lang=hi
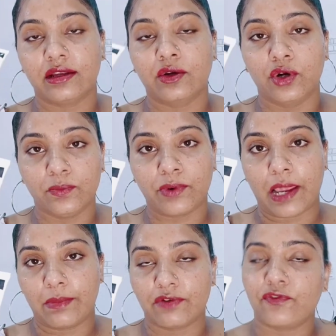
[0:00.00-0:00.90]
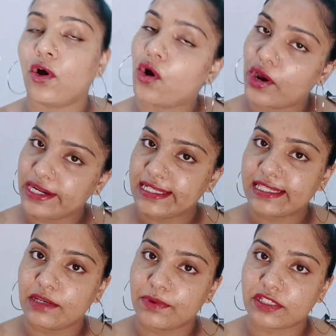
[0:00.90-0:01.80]
गुड प्राइमर फॉर ऑयली
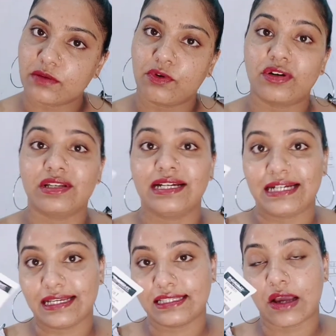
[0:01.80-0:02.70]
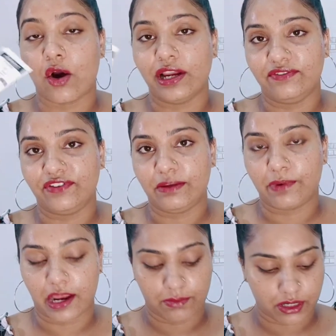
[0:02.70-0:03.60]
स्किन पर्सन बिकॉज इट इज़ ऑयल फ्री
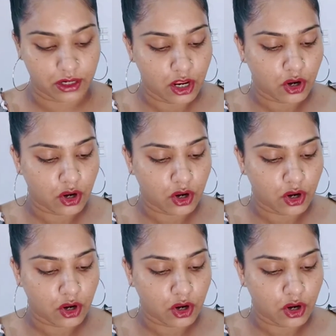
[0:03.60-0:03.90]
प्राइमर